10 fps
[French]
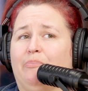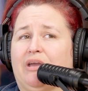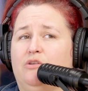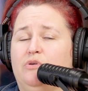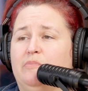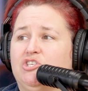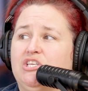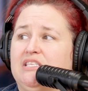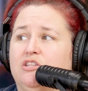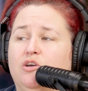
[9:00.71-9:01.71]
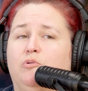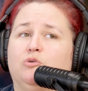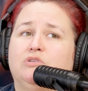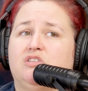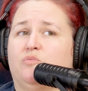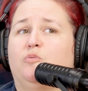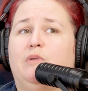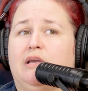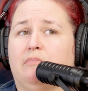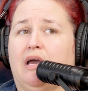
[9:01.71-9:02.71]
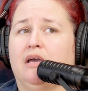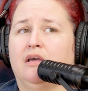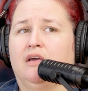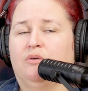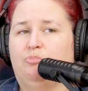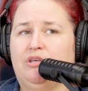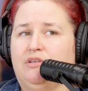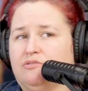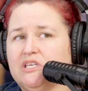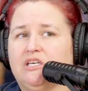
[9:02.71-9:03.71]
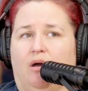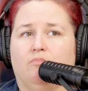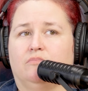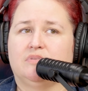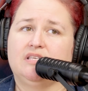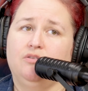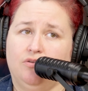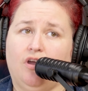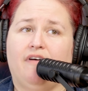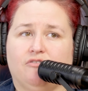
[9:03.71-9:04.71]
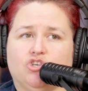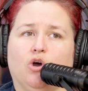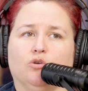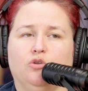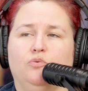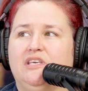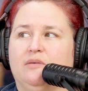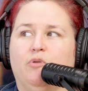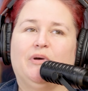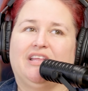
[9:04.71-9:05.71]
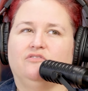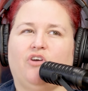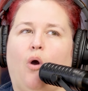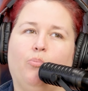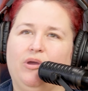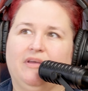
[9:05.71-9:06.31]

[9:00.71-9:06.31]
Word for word: après lui, ben je décide d'uploader ça publiquement. Puis, tu sais, comme c'est une revanche contre lui qui m'a peut-être trompé,